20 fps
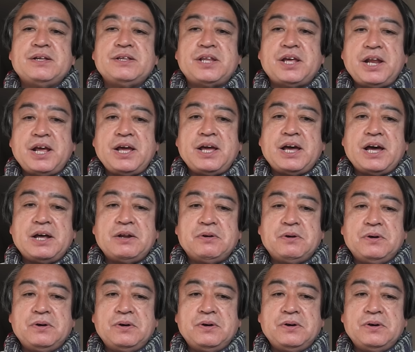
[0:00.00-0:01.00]
でね、あ
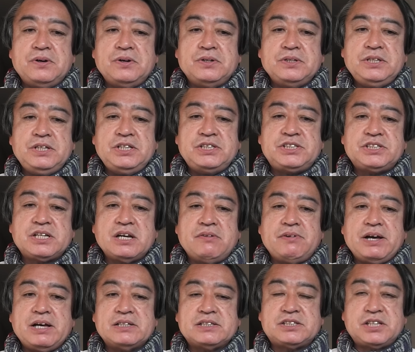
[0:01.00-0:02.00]
の西
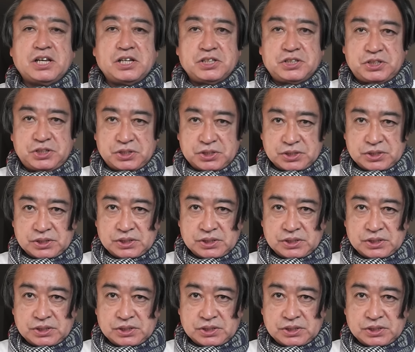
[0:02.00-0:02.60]
川選手